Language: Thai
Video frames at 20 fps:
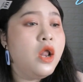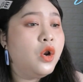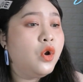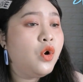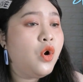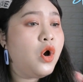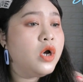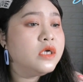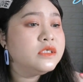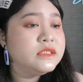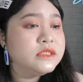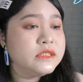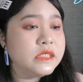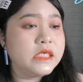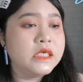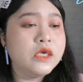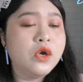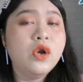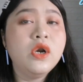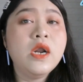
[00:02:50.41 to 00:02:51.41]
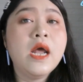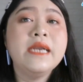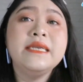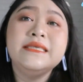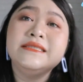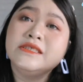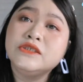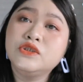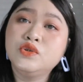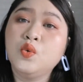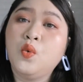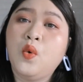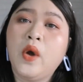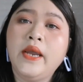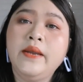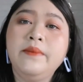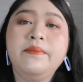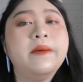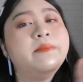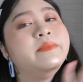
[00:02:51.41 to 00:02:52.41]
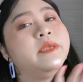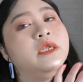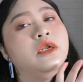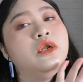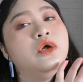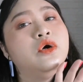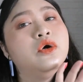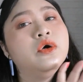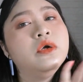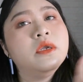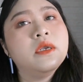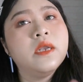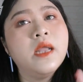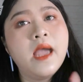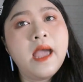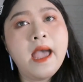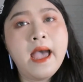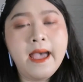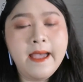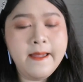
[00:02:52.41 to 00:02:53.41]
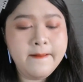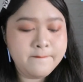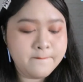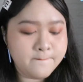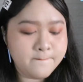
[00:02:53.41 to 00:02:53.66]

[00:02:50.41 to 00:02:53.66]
แล้วก็สีค่อนข้างที่จะสวยแบบนี้เลยนะคะ